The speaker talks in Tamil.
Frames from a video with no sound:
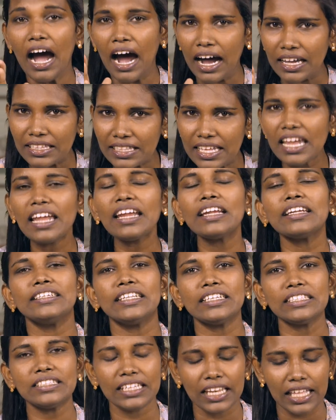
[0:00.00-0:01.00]
அதே
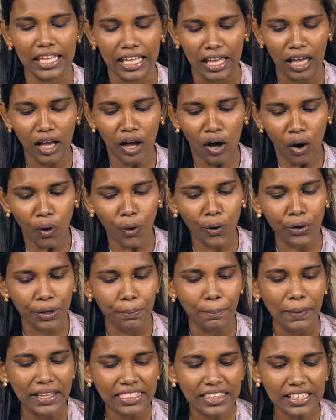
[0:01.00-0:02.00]
இடத்துல ஒரு
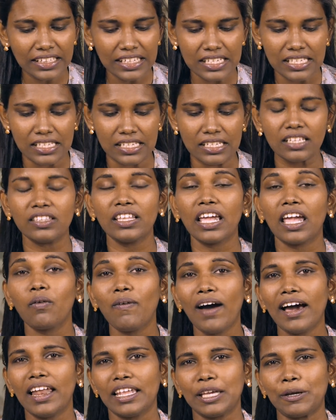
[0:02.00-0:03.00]
மெத்தடிஸ்ட்
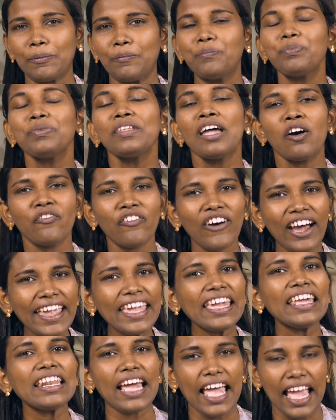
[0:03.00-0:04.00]
தேவாலயம்
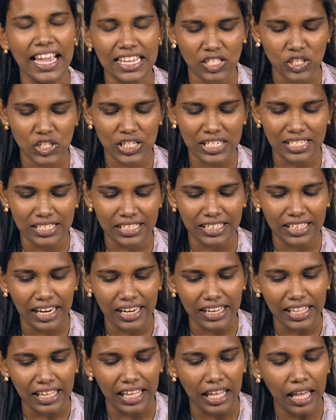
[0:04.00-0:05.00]
ஃபயர்
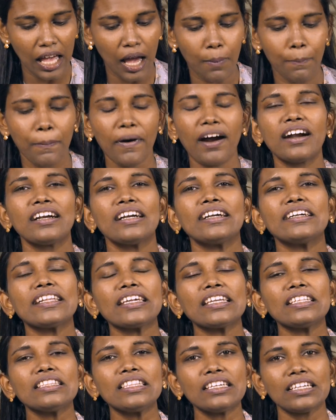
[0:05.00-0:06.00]
ஆக்சிடென்டினால
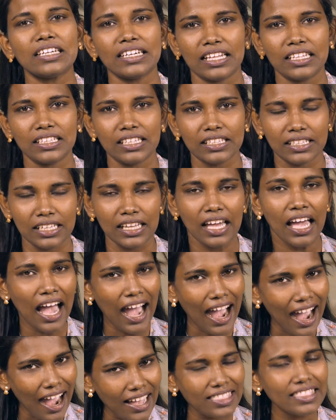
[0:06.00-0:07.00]
பழைந்து கிடந்தது
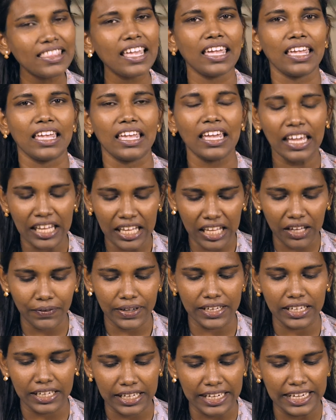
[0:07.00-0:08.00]
அதை
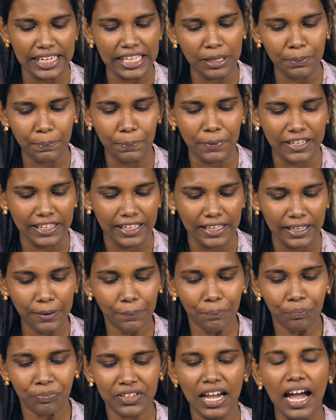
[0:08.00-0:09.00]
இவர் கிளீன் பண்ணி
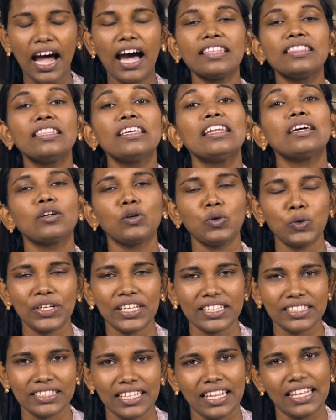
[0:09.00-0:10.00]
அதில்
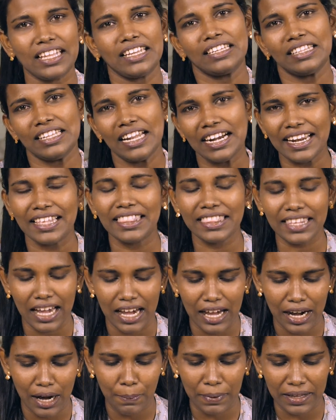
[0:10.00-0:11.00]
கூட்டத்தை நடத்த
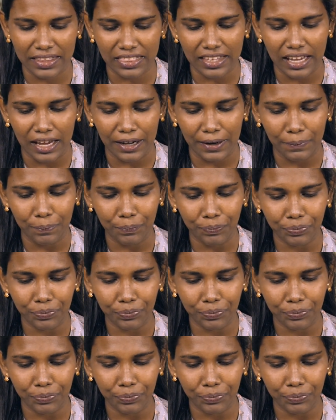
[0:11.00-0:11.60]
ஆரம்பித்தார்